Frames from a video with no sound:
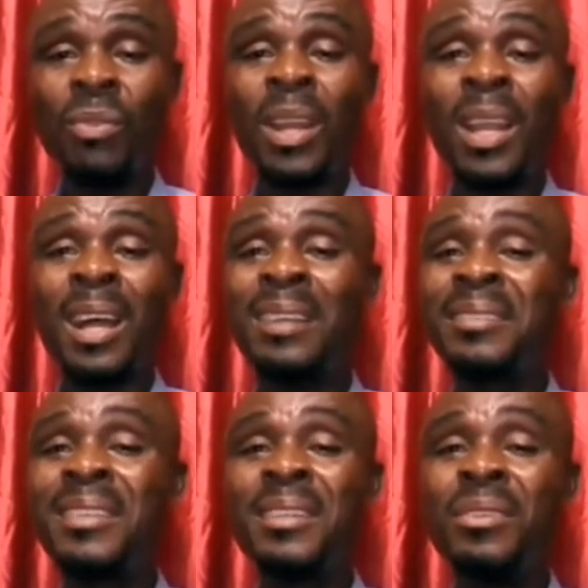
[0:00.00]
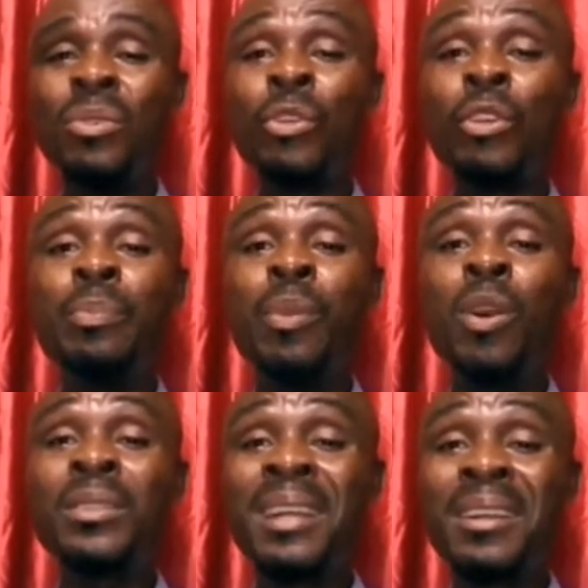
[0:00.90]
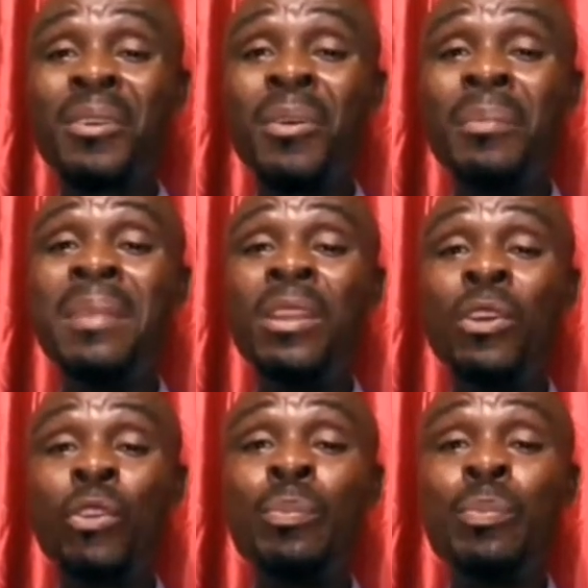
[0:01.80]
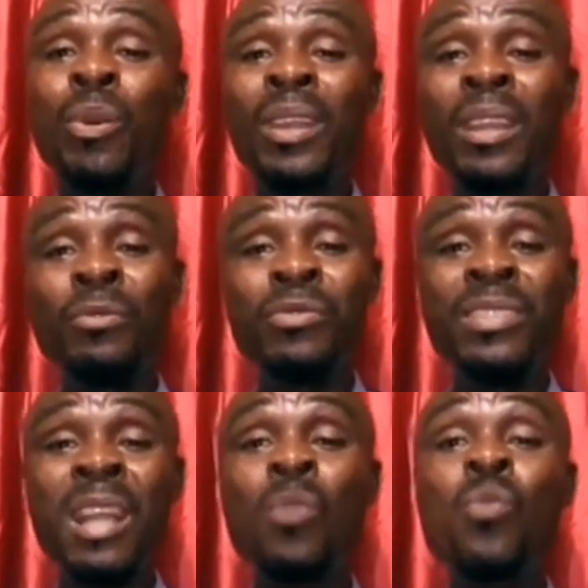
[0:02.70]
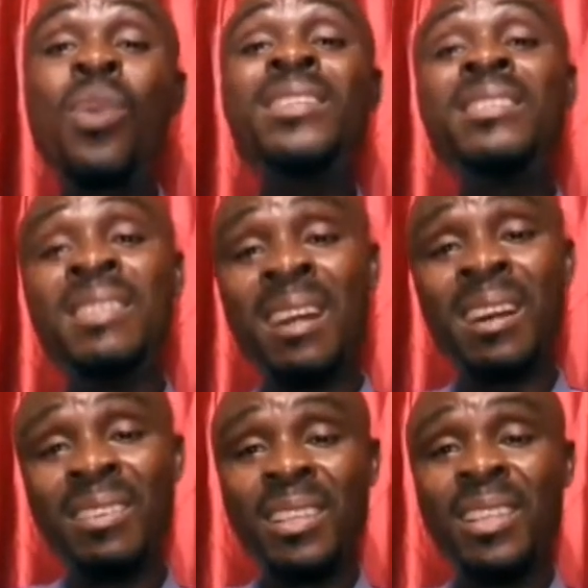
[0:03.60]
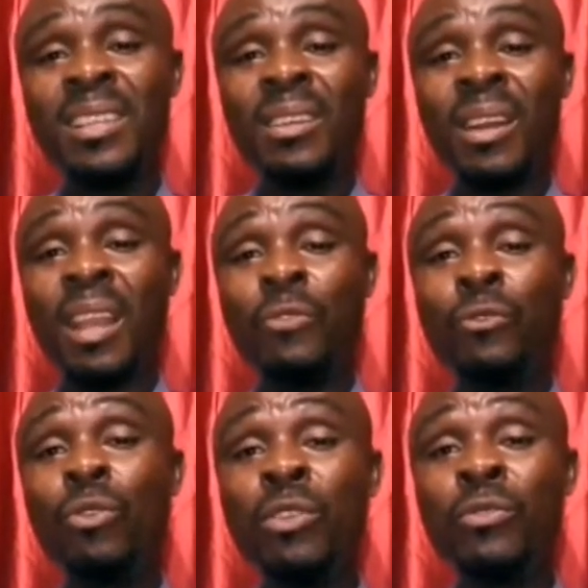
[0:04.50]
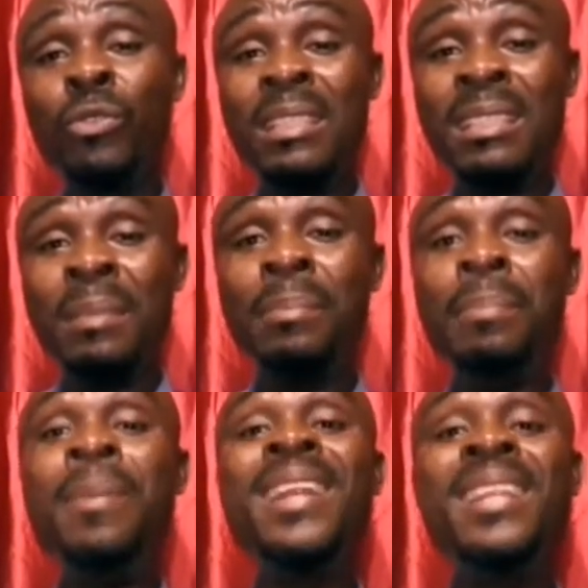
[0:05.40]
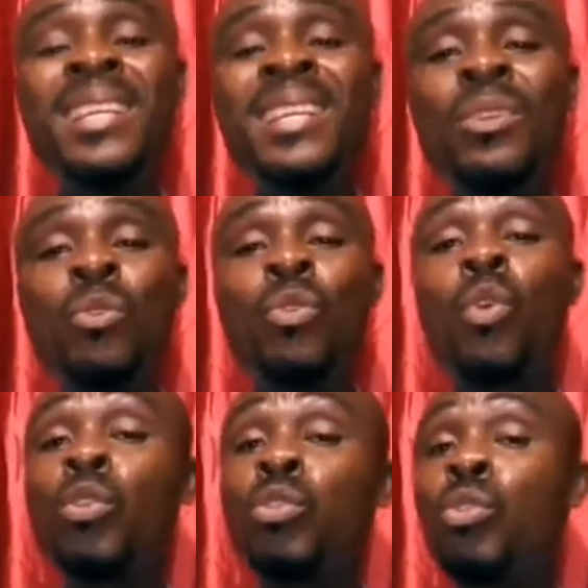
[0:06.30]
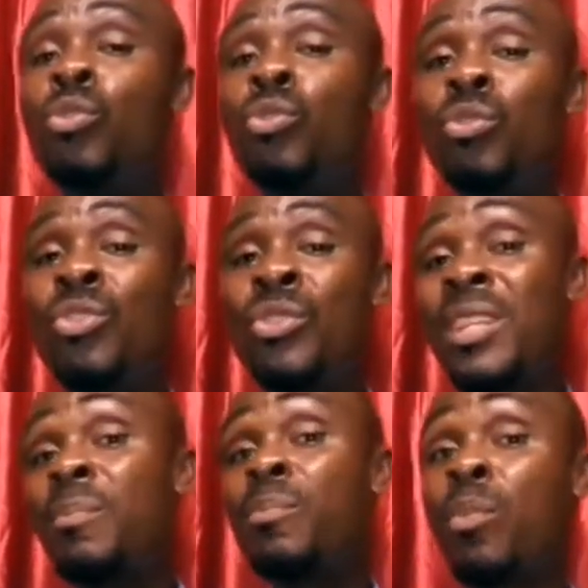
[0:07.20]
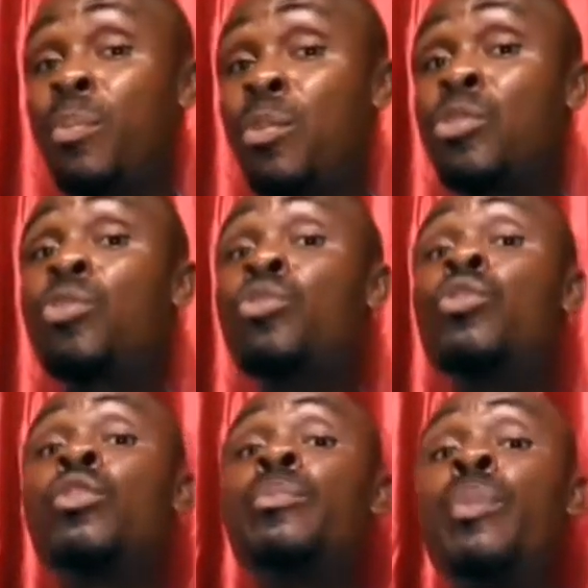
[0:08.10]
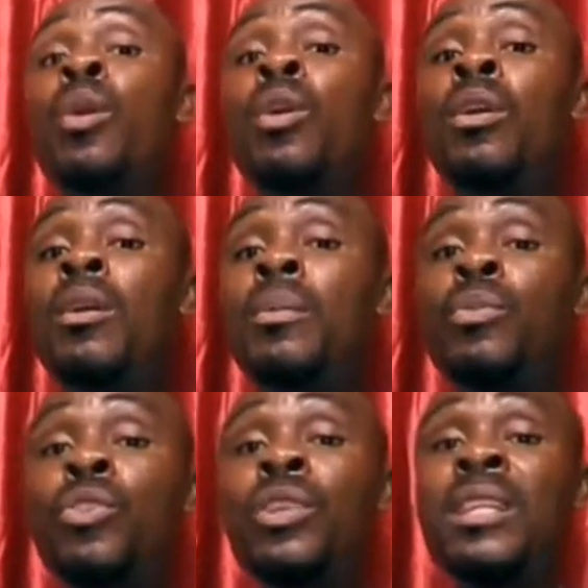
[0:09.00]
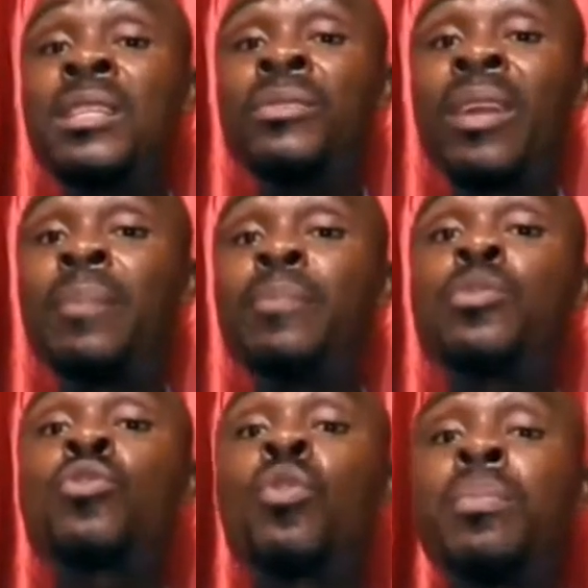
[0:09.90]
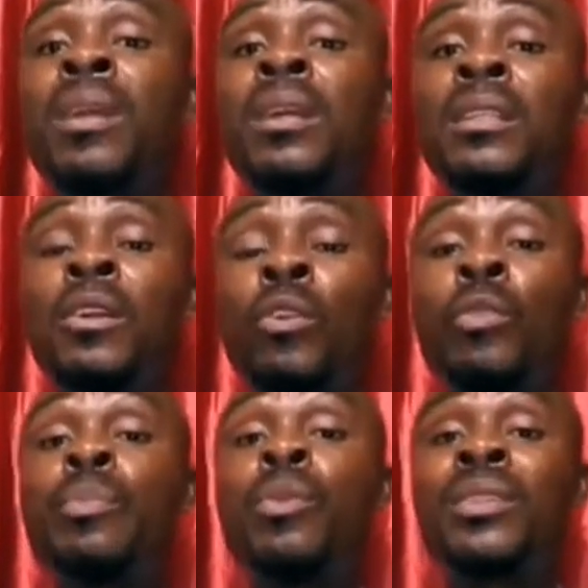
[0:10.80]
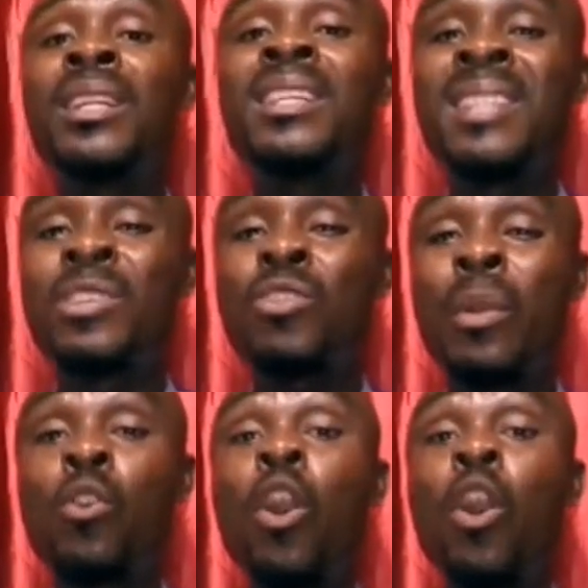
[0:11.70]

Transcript: Voilà. Le report, d'accord, mais le report, il y a quoi dedans il faut, il faut déballer le contenu de cette proposition de report pour que les Ivoiriens puissent comprendre, reporter les élections.